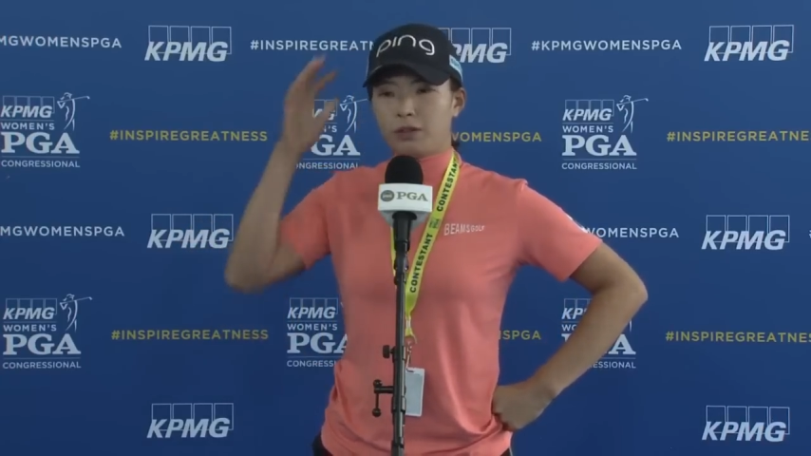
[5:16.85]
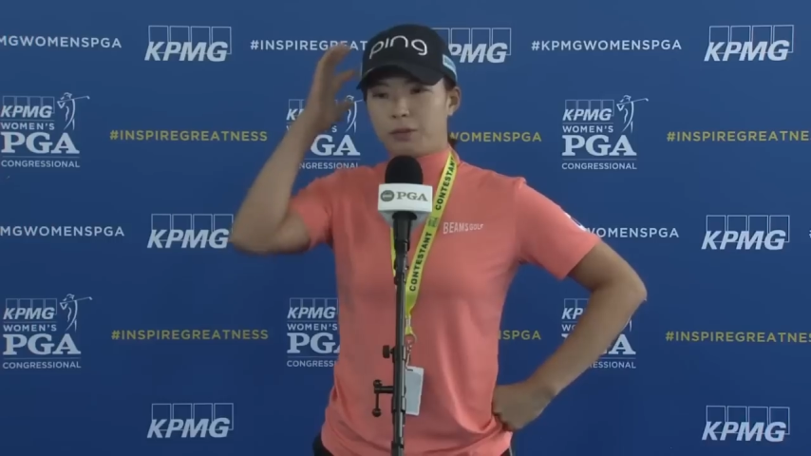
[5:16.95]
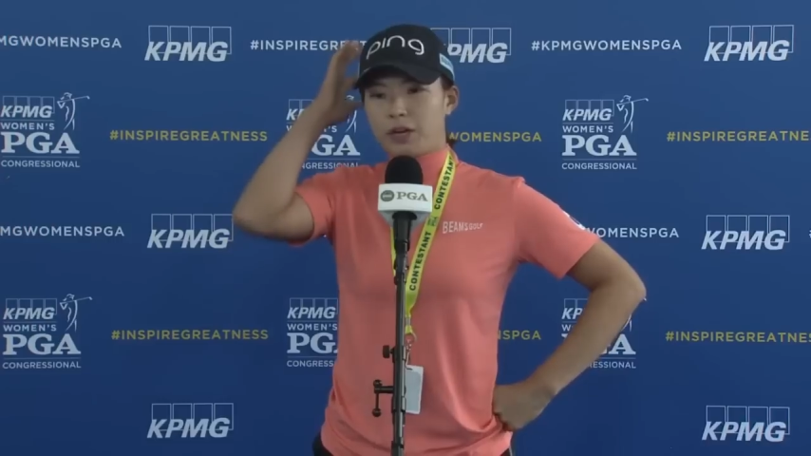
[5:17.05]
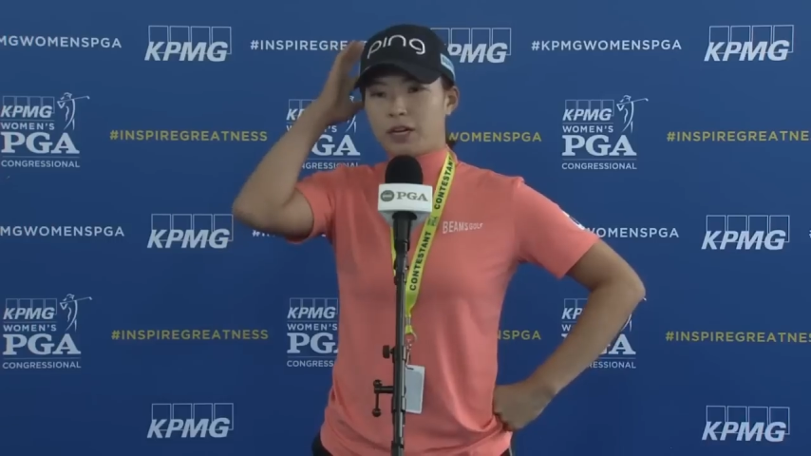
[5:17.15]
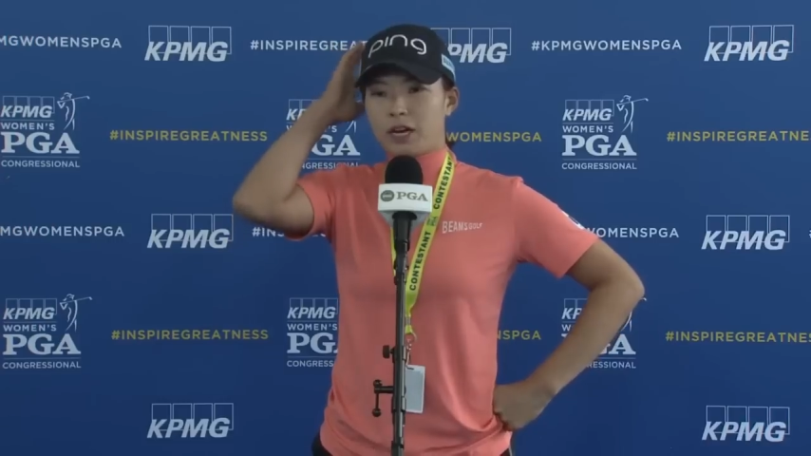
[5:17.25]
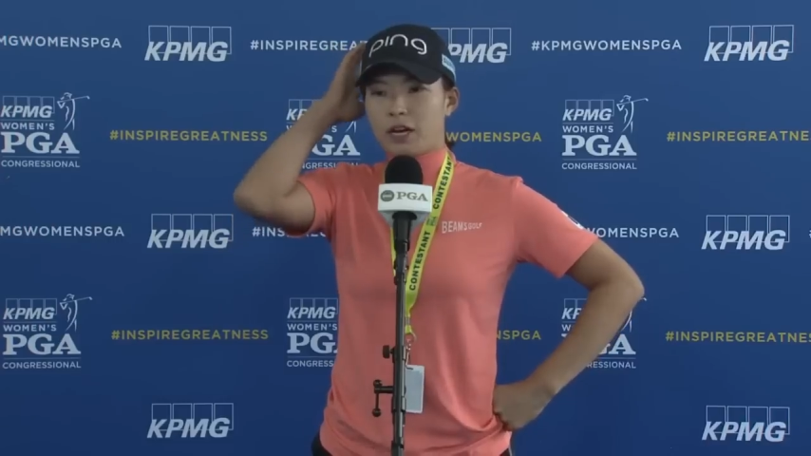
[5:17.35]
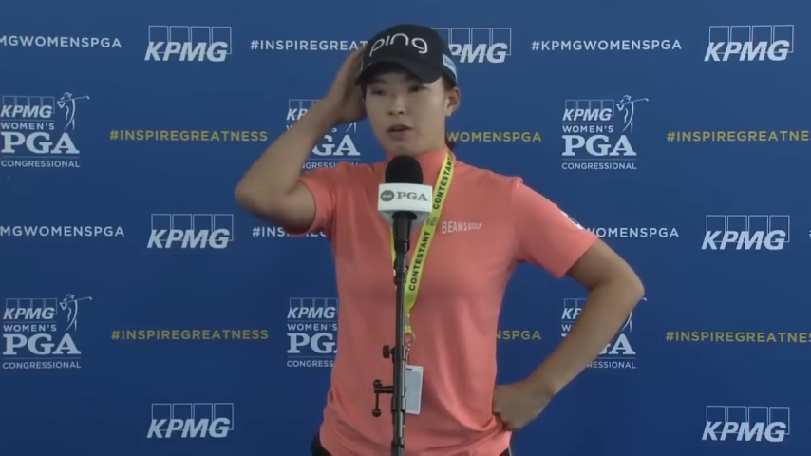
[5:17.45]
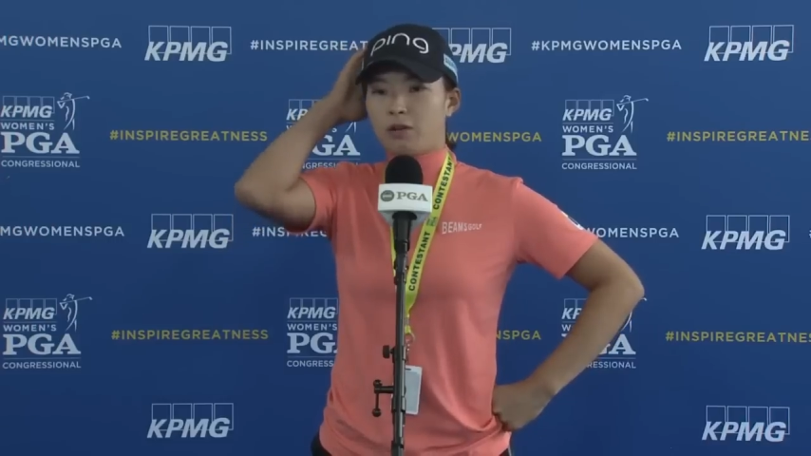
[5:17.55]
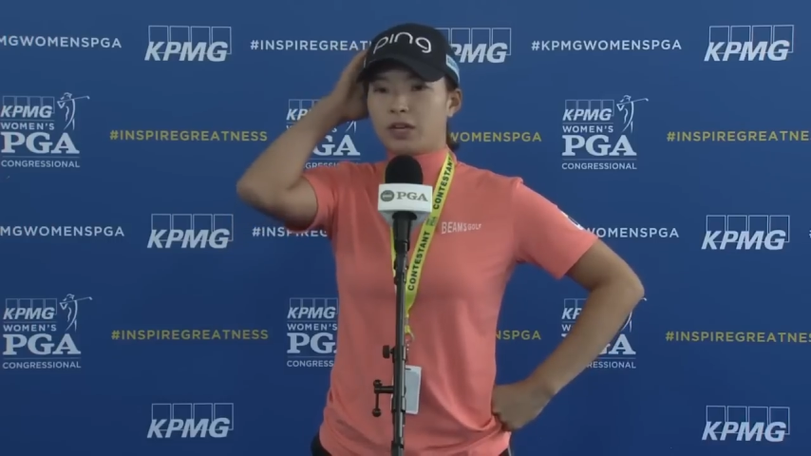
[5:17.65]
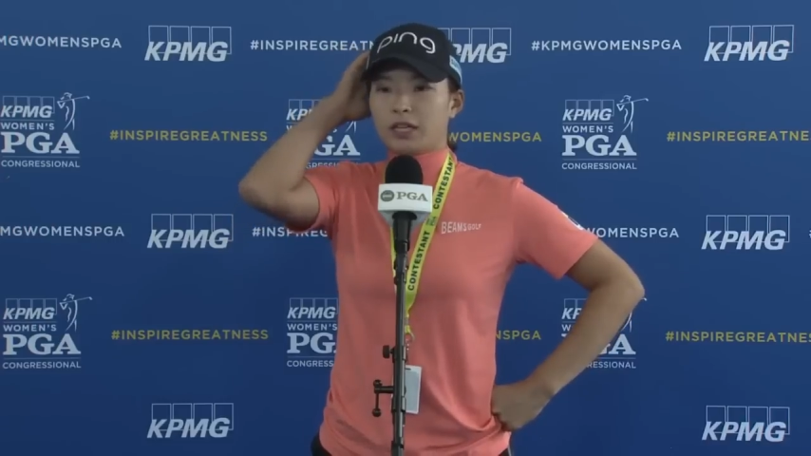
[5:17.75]
りのバンカー
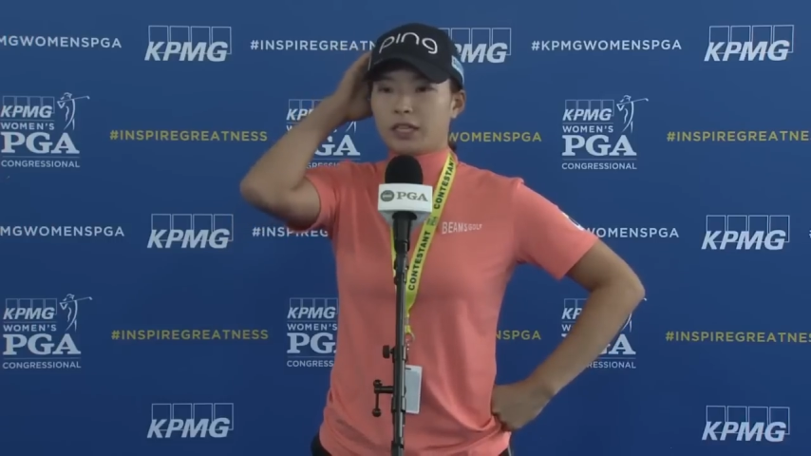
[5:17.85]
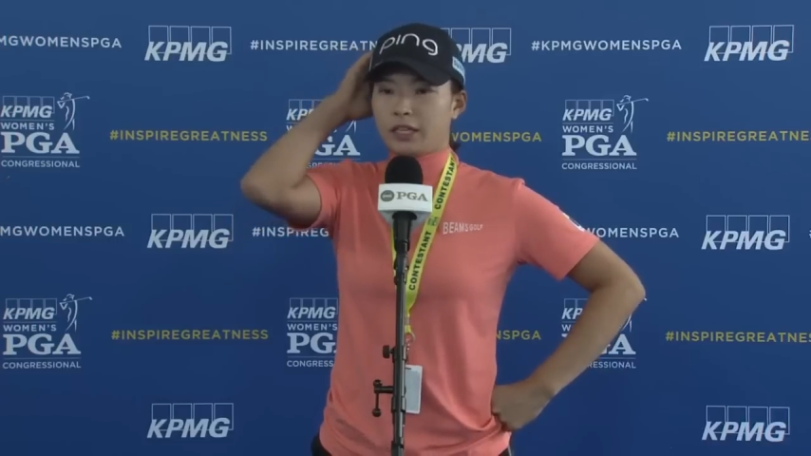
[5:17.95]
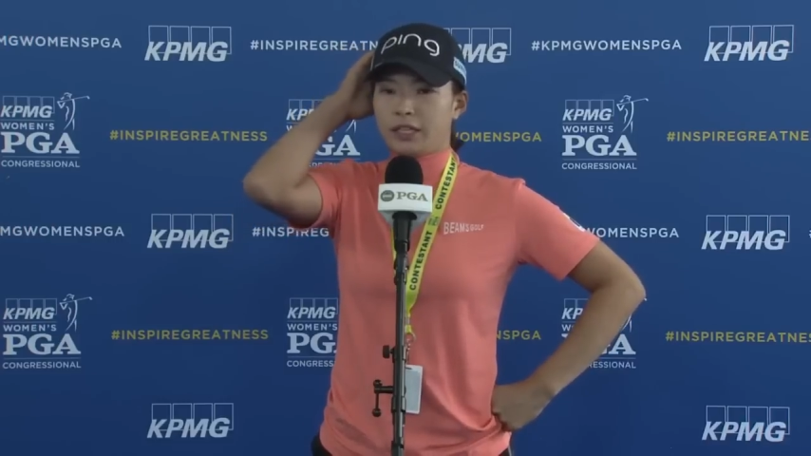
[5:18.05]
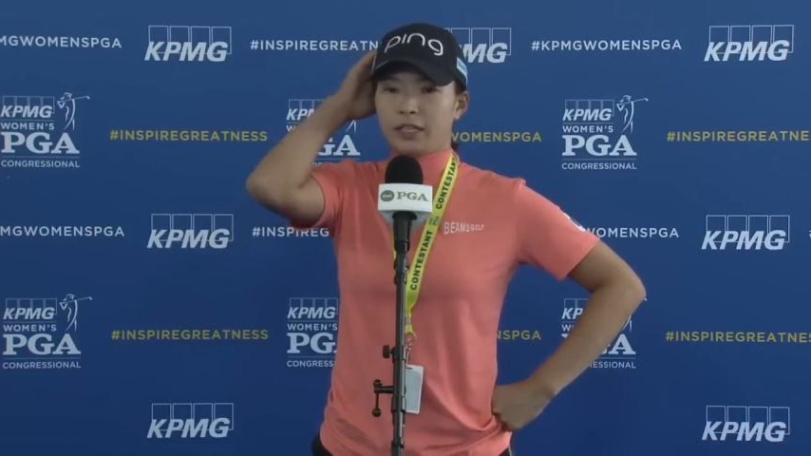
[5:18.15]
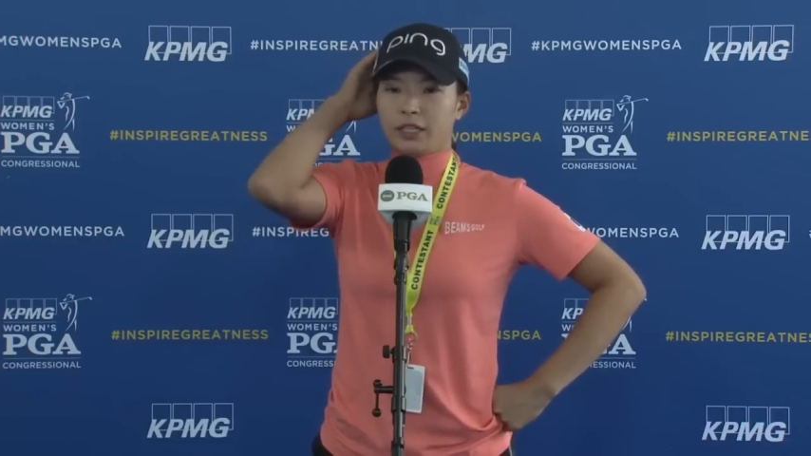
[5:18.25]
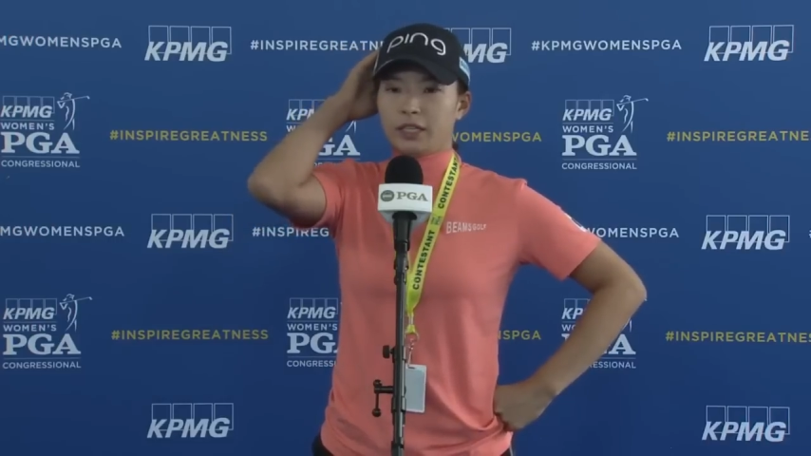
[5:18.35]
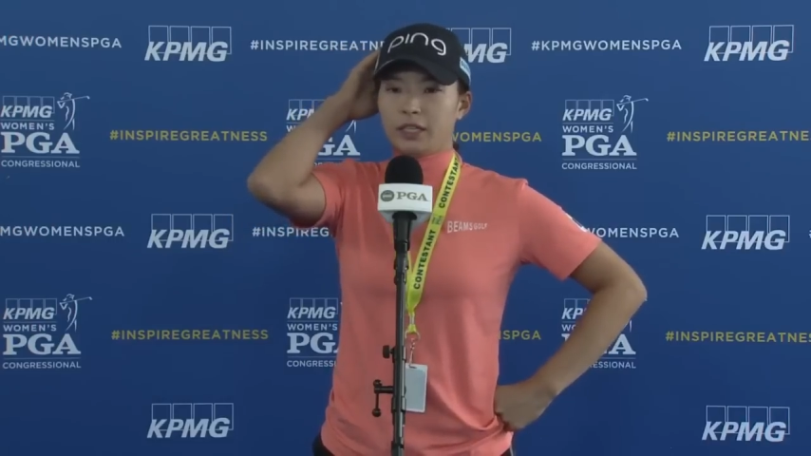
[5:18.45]
が多かったり